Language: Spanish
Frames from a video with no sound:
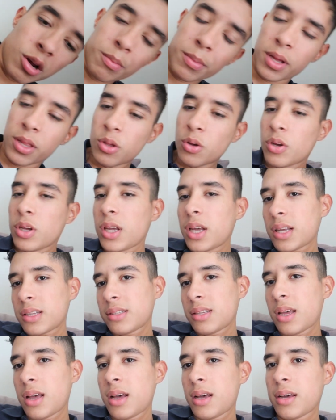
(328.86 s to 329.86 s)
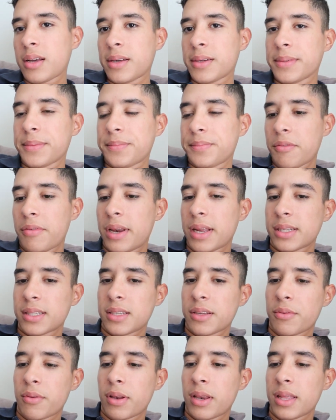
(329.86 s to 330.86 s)
no me doy esa
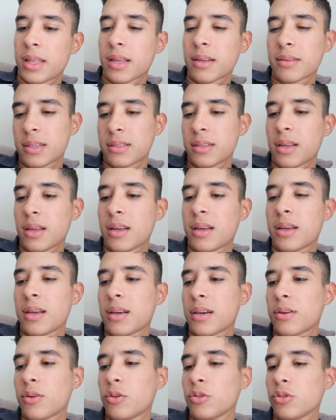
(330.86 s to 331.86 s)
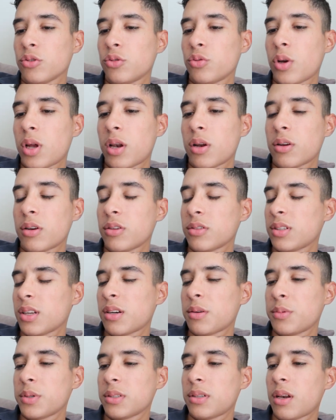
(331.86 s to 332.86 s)
flexibilidad, esa consuelo, no
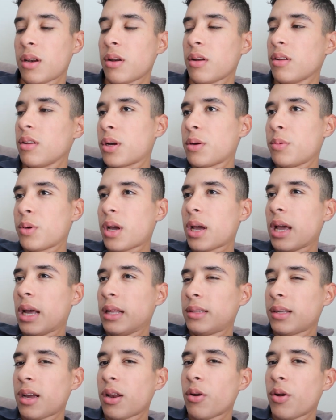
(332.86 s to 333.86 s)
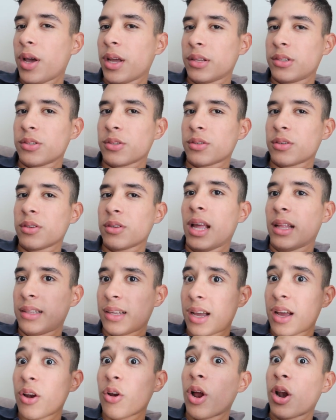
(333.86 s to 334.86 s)
sé cómo decirlo. Pero como que hay gente que lo ha hecho y
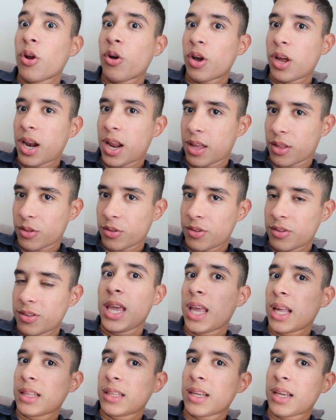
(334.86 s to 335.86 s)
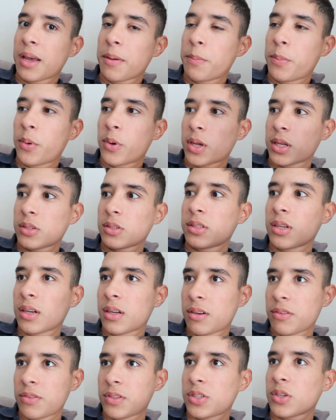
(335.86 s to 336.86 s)
gente que lo ha logrado y gente que por esos
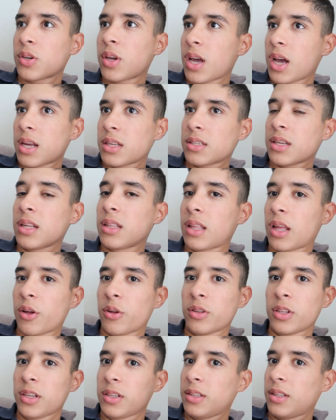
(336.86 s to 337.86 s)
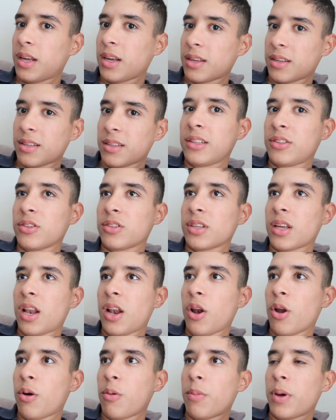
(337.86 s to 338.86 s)
sacrificios que hace está donde está.
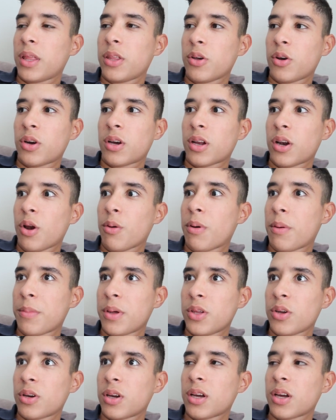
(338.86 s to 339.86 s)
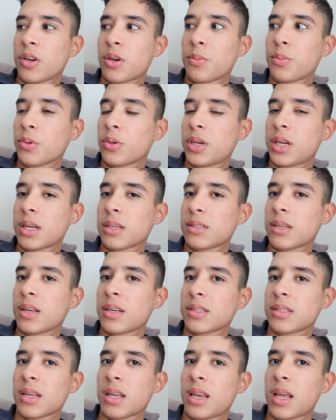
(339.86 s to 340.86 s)
Entonces lo mediocre, lo más mediocre que yo podría
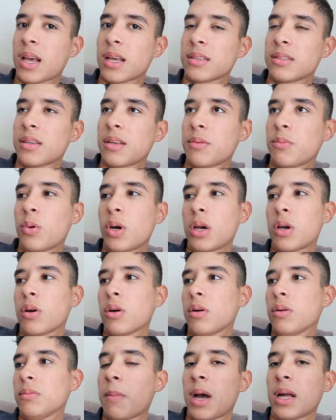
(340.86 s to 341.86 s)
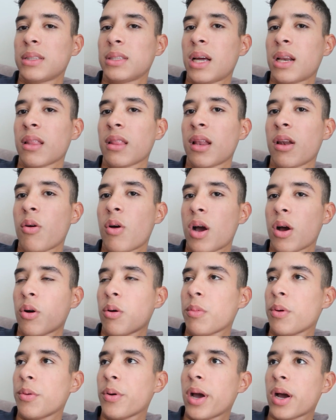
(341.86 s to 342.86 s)
hacer sería decir, bueno, más tarde lo
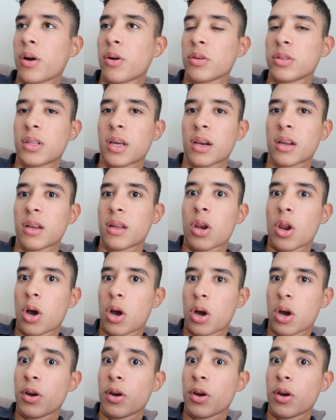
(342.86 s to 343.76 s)
hago, me voy a acostar. No,